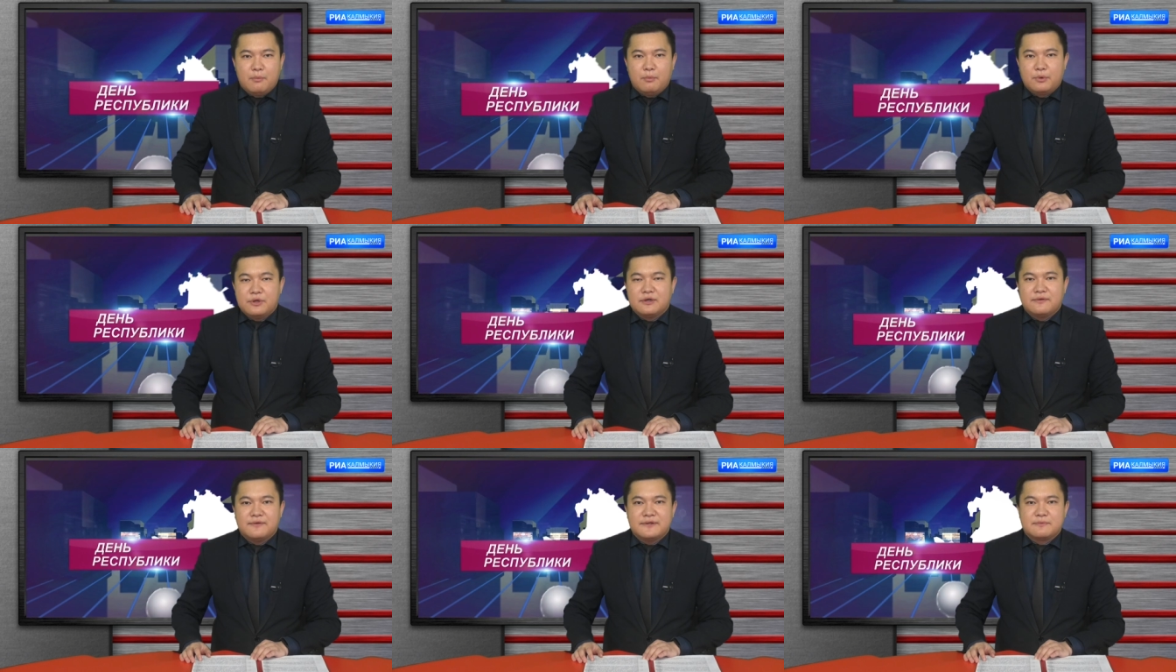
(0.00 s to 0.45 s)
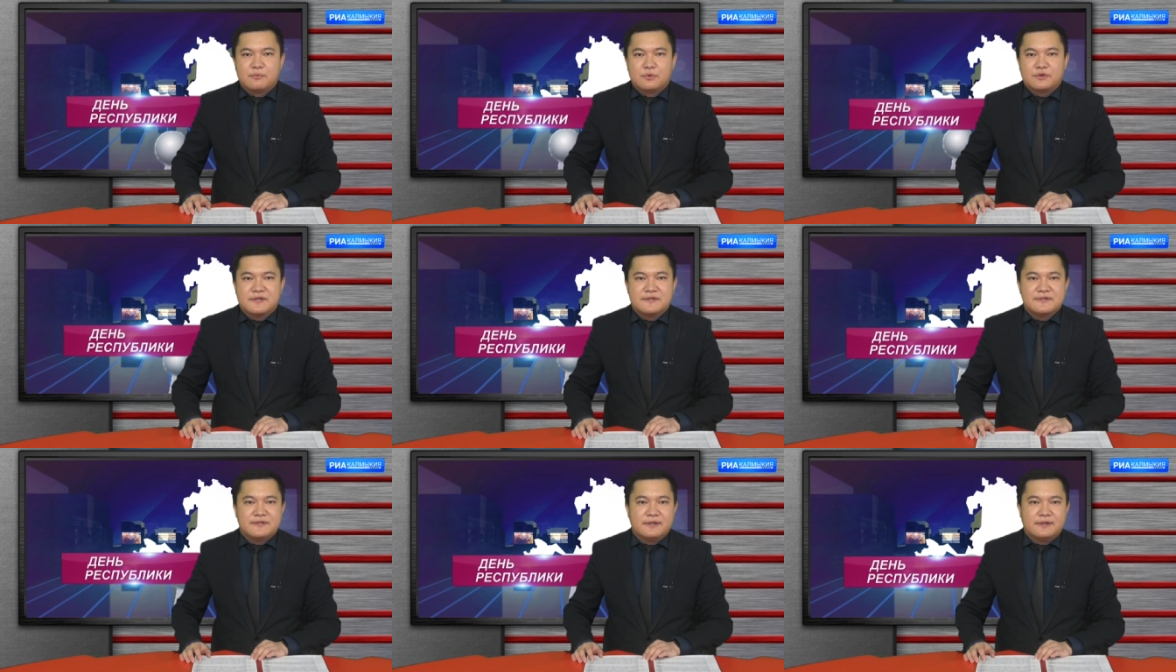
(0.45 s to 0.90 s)
будет
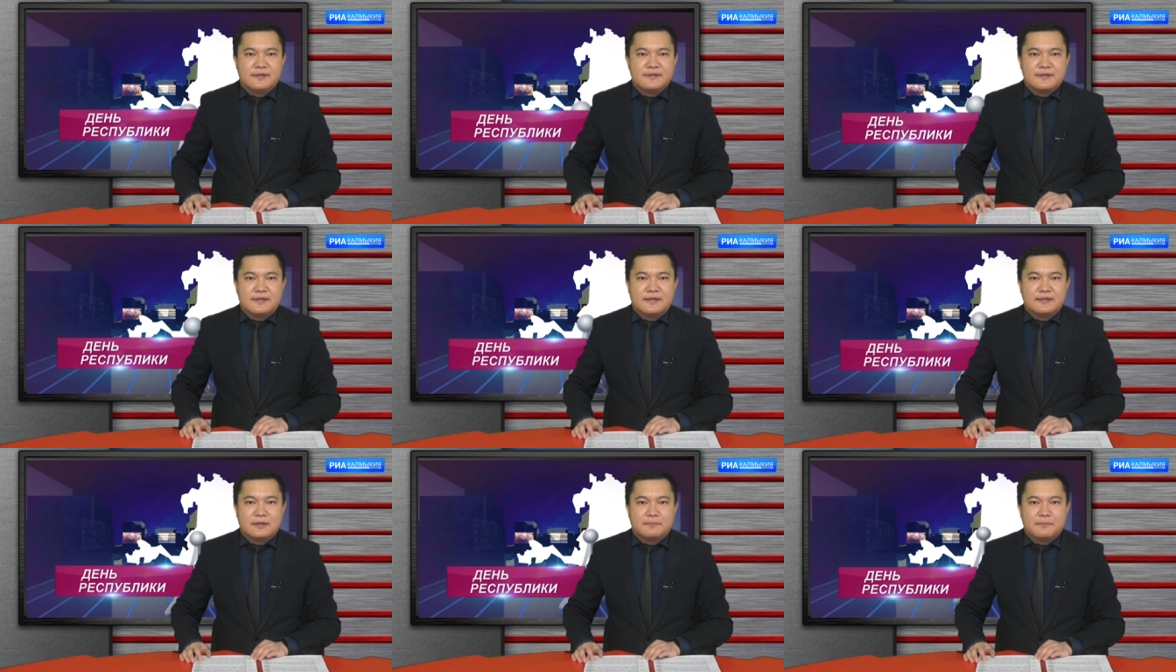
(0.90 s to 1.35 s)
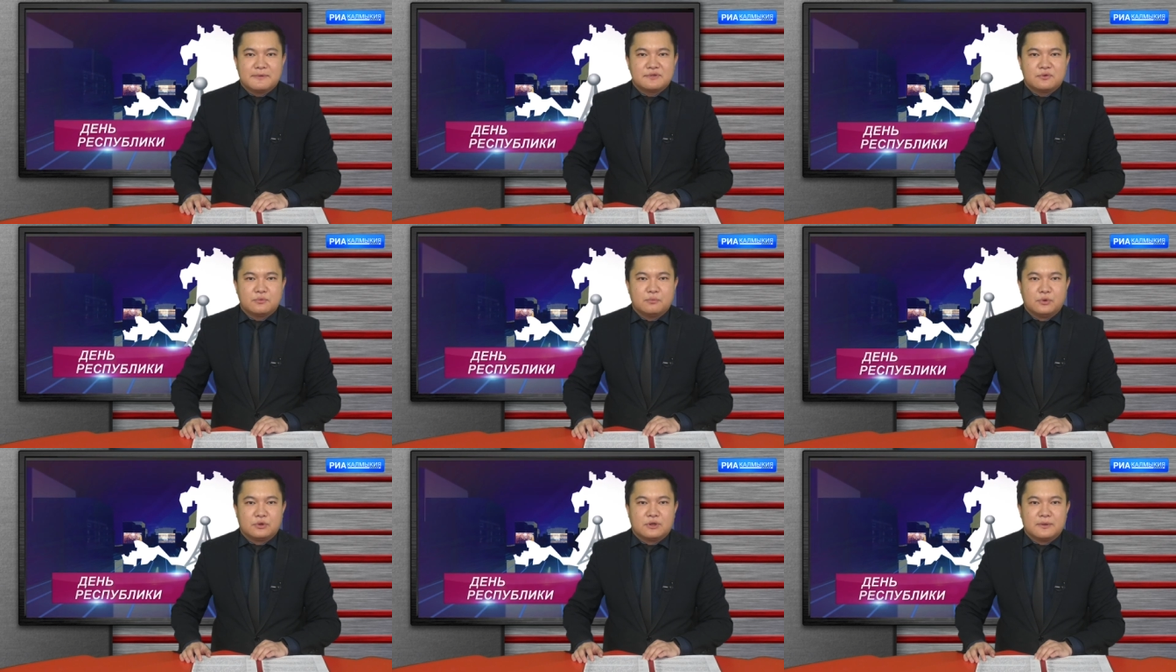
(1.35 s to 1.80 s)
возможность сделать это по
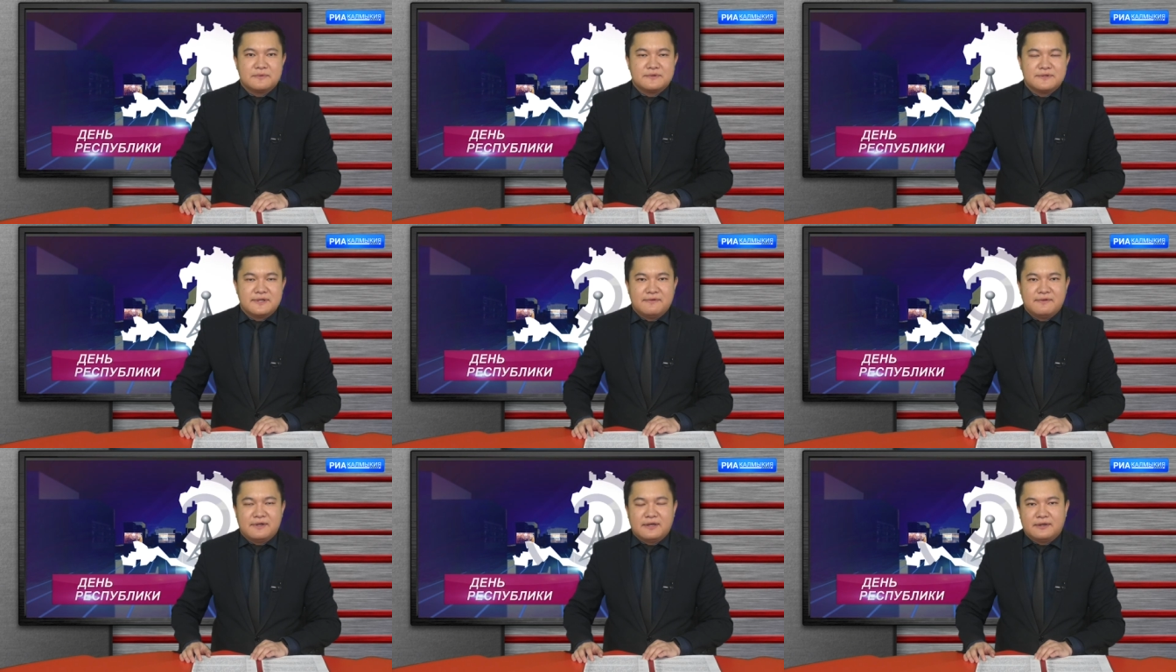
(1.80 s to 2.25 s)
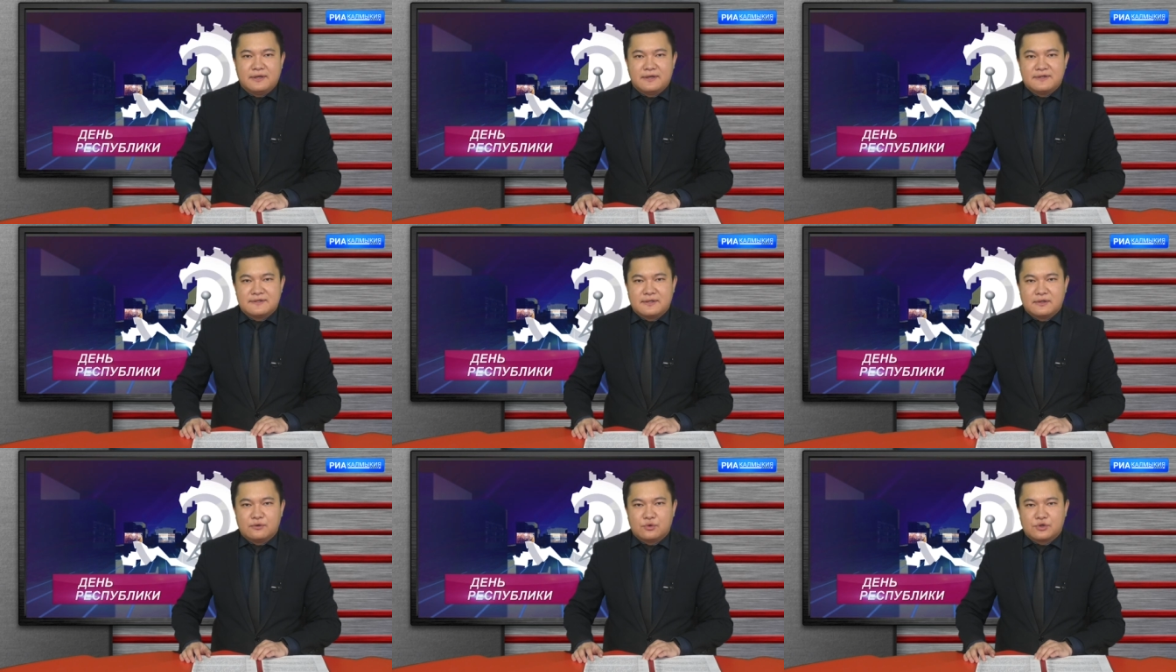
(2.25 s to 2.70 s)
субботам с
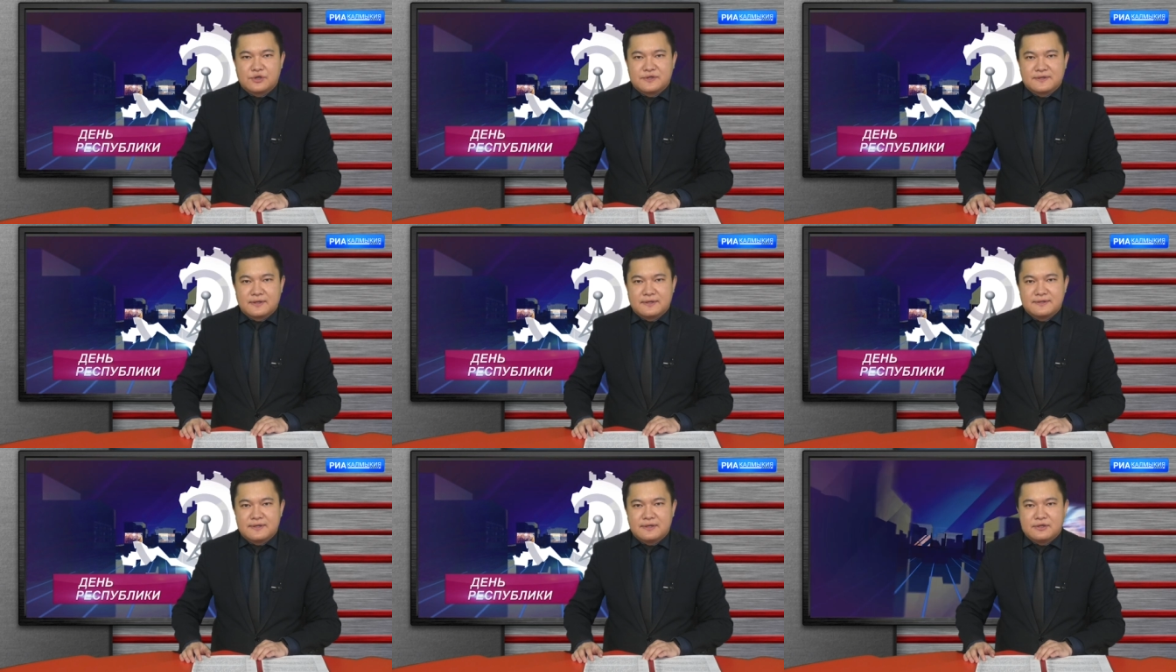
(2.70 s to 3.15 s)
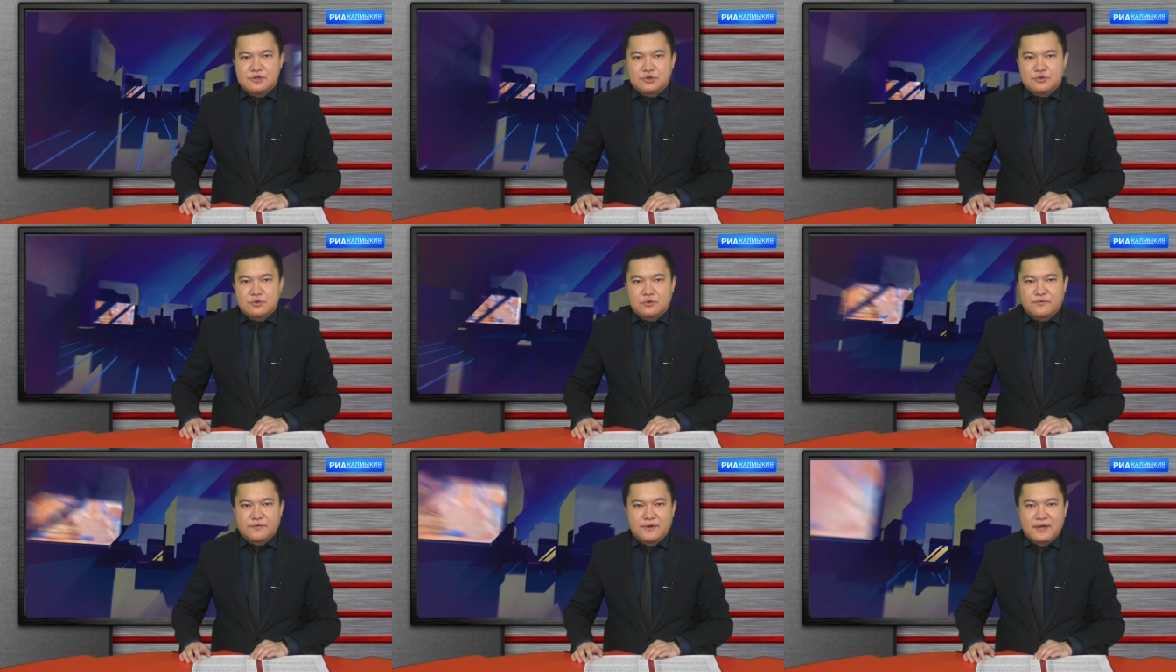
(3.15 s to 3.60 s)
9.30 до 16
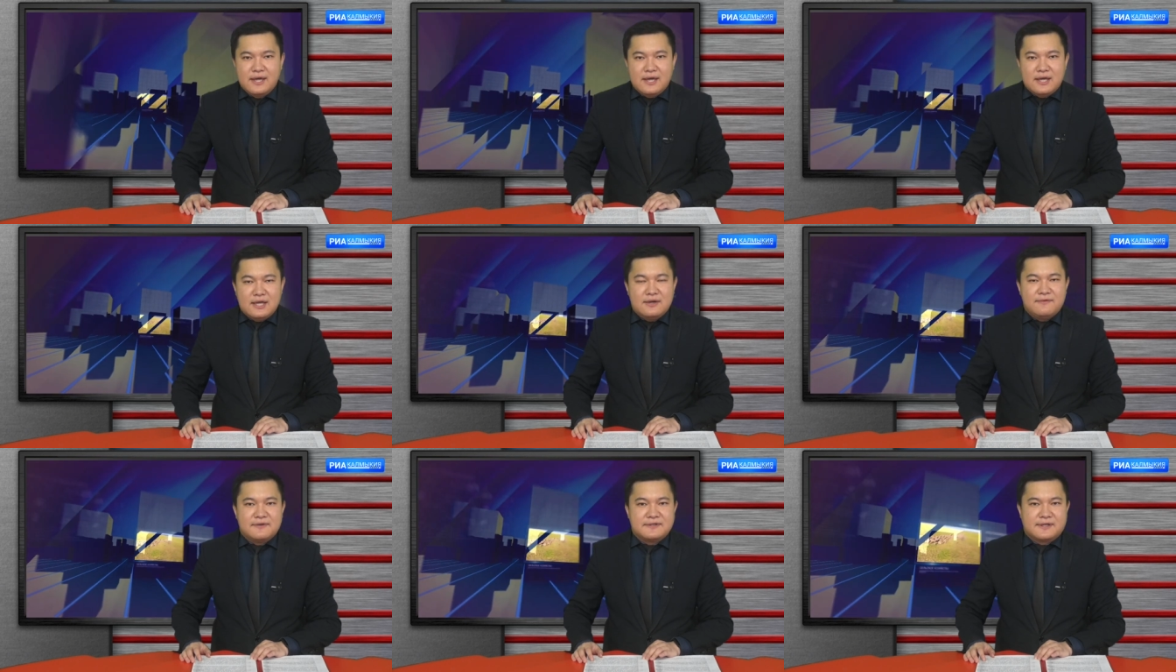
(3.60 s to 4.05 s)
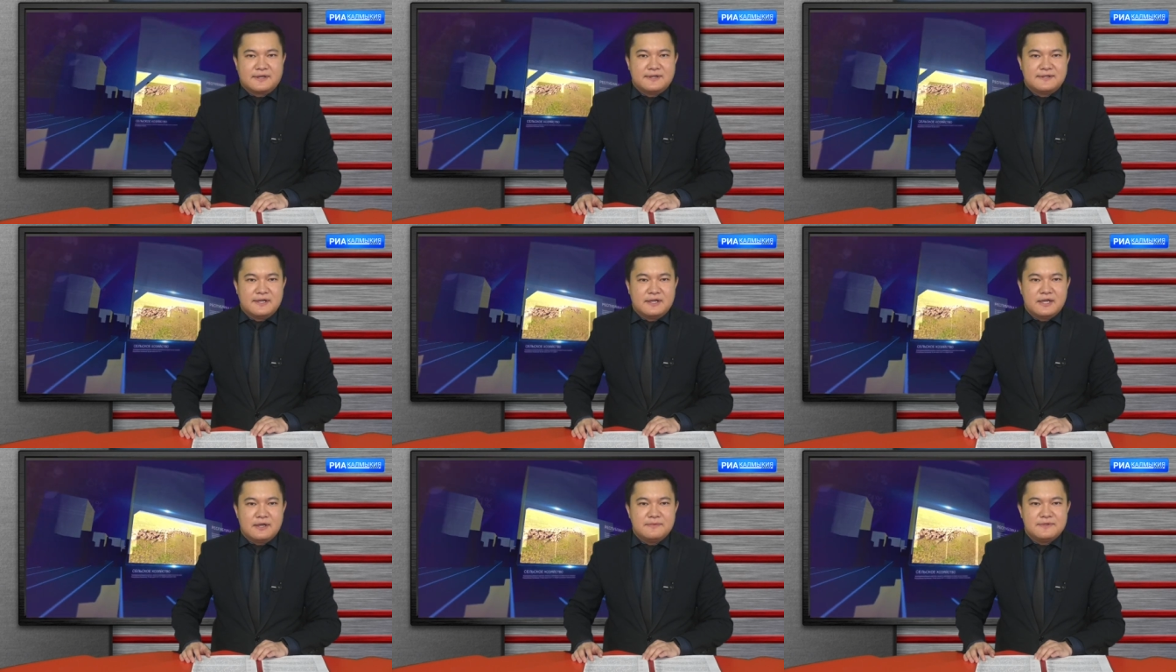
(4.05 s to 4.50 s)
часов и
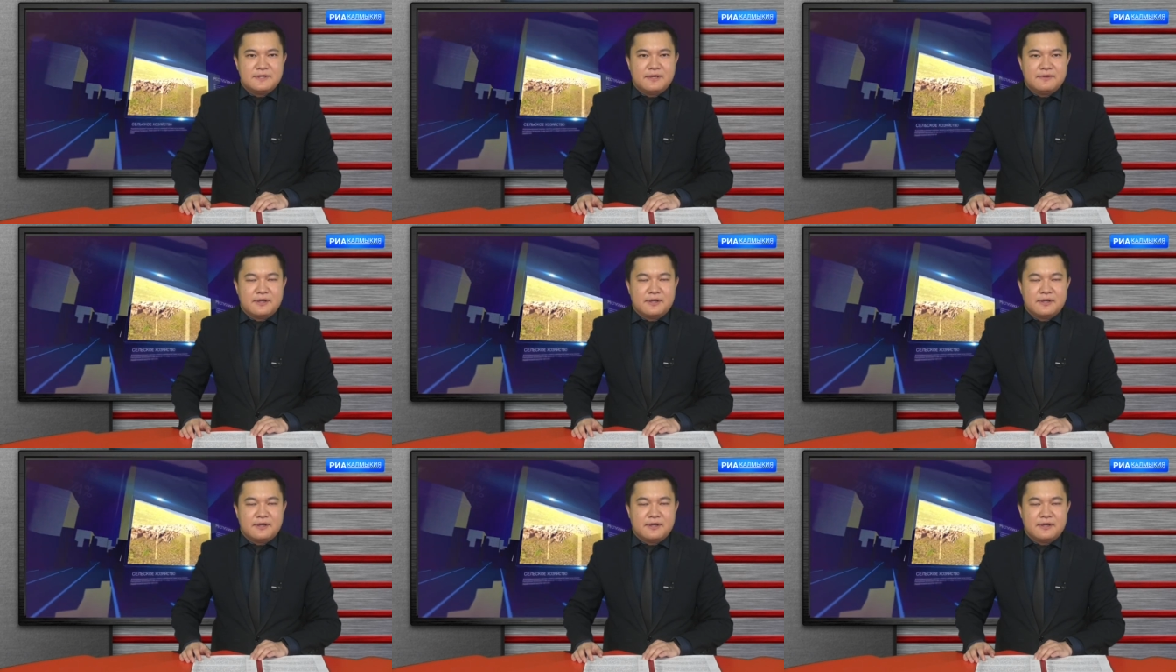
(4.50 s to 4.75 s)
воскресеньям с